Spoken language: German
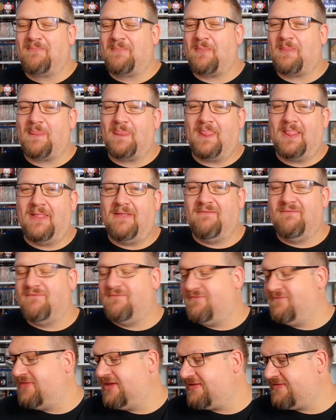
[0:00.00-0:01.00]

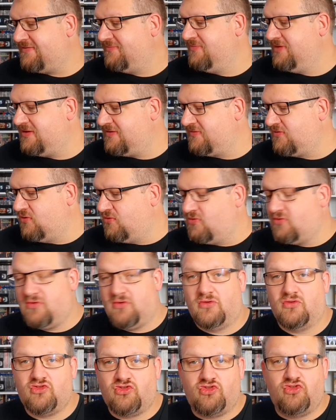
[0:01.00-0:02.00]
Mm, was mir
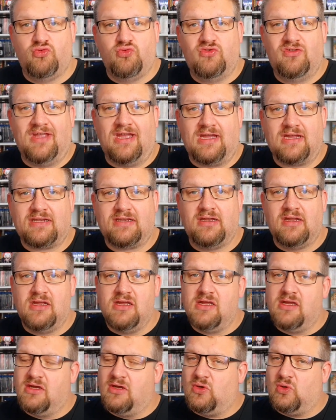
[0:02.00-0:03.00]
so äh, zusagt
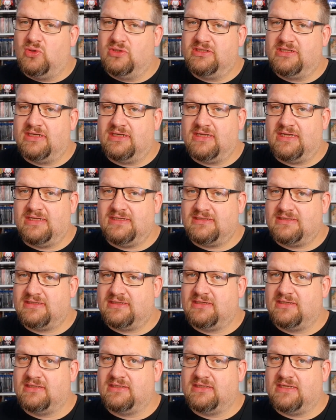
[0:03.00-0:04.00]
und den
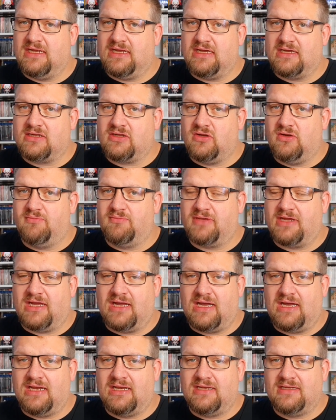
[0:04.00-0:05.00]
Rest, der kommt
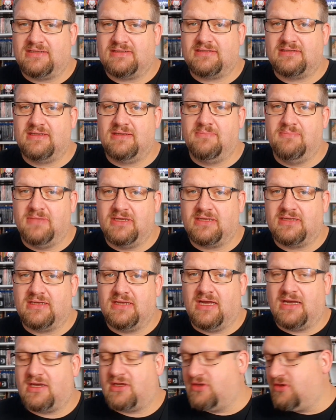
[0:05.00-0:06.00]
alles mit
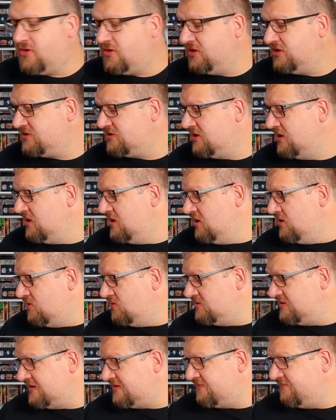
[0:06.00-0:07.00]
nach Neuss.
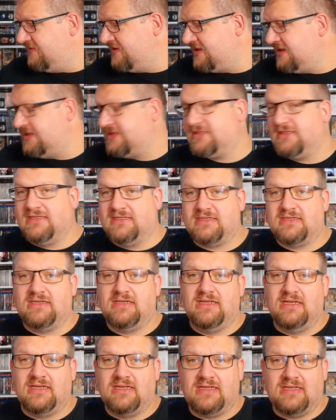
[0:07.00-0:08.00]
Und das wird halt nicht
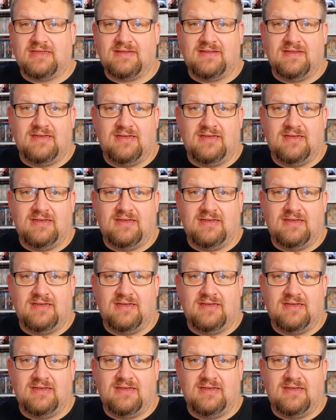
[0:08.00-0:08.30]
hier jetzt